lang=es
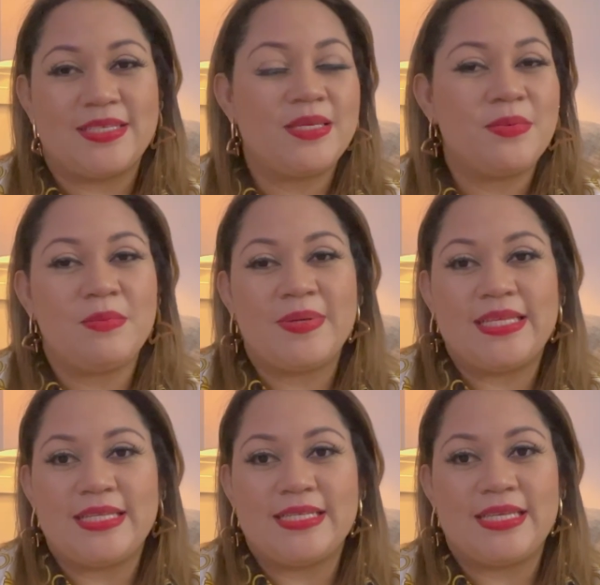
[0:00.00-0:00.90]
siempre me
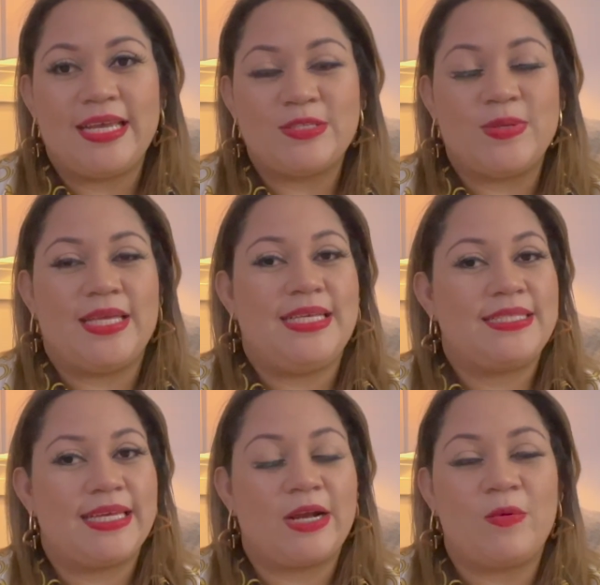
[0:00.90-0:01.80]
mandan decir esto en
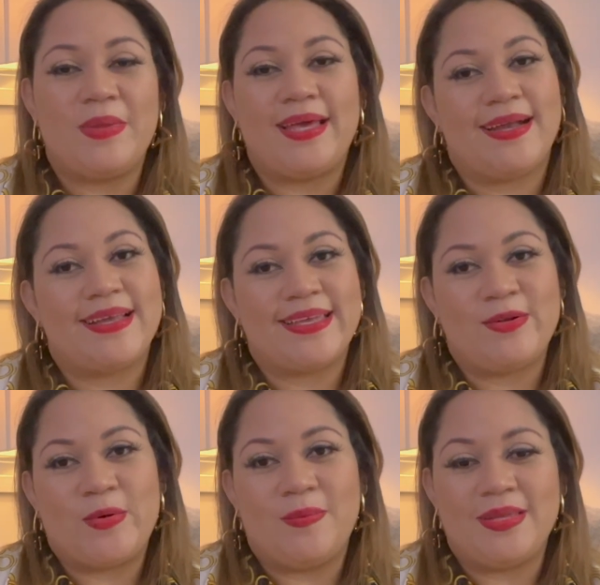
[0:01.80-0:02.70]
Instagram o me dejan aquí en los
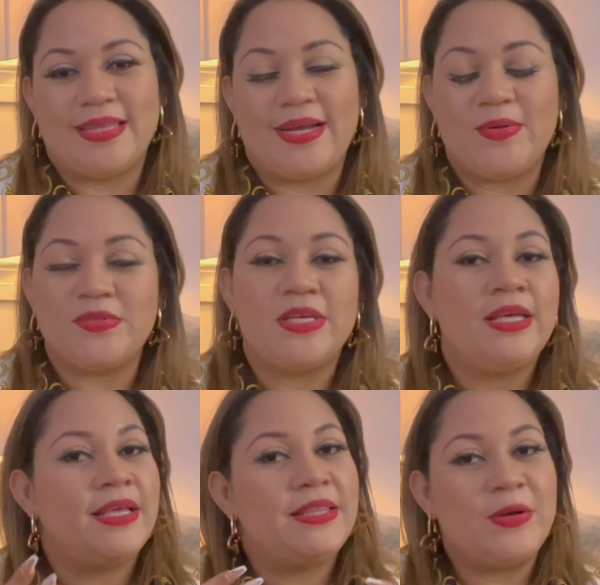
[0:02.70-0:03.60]
comentarios.
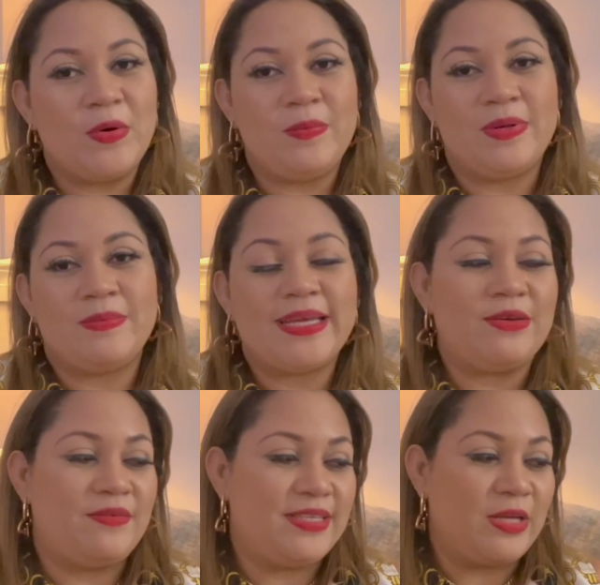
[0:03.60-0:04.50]
Discúlpenme que no
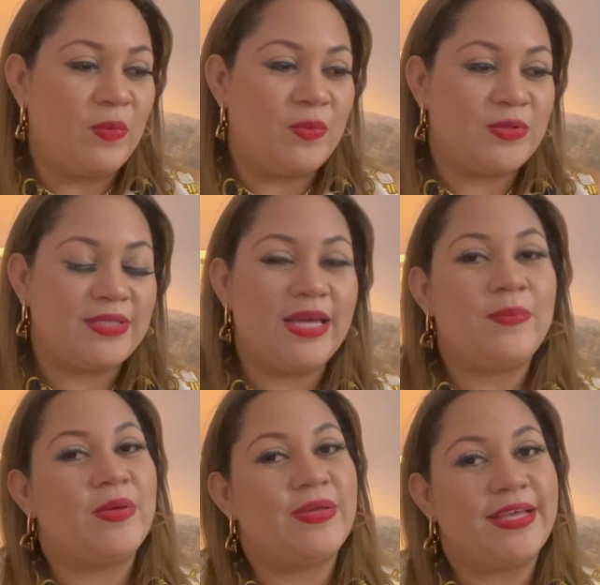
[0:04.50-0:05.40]
había estado por ustedes,
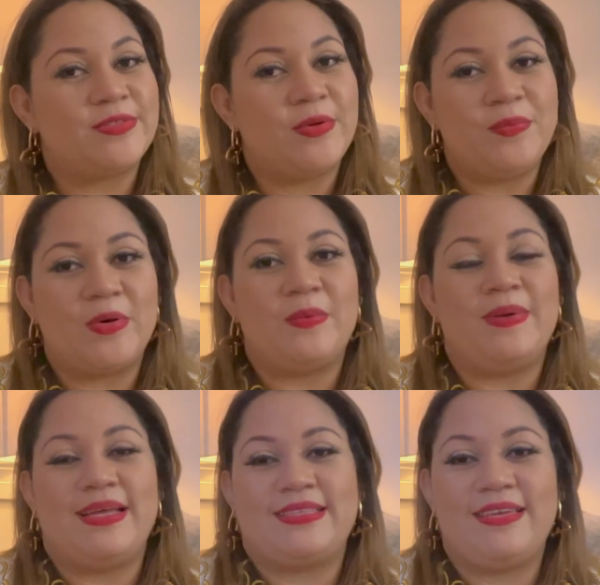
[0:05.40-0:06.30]
pero ya estoy un poco más
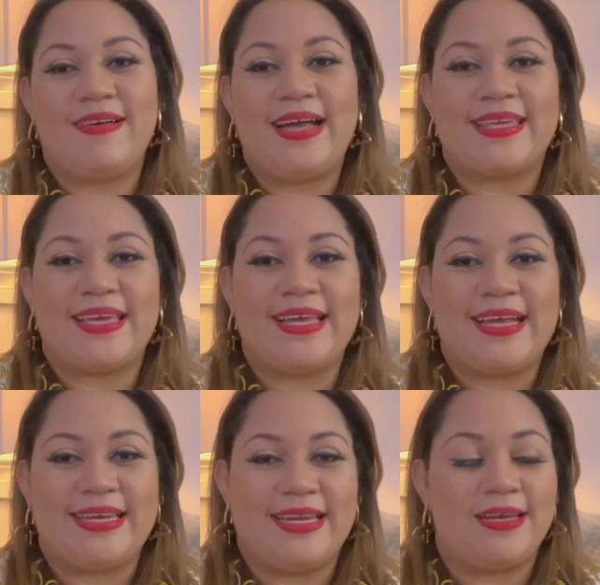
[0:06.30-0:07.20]
activa aquí en el
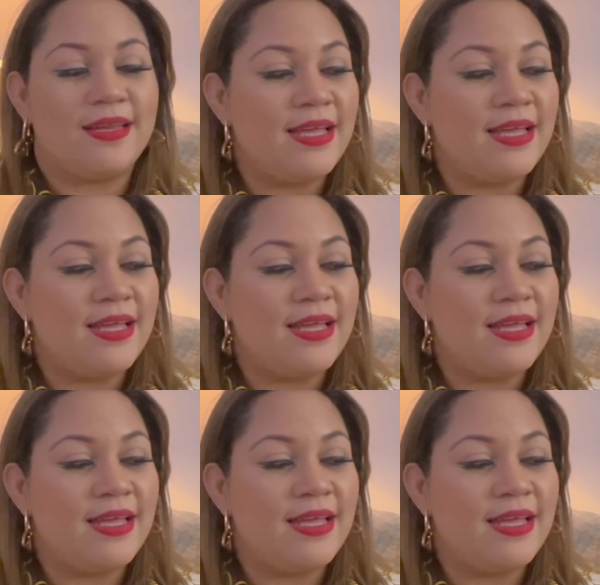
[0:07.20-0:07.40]
canal.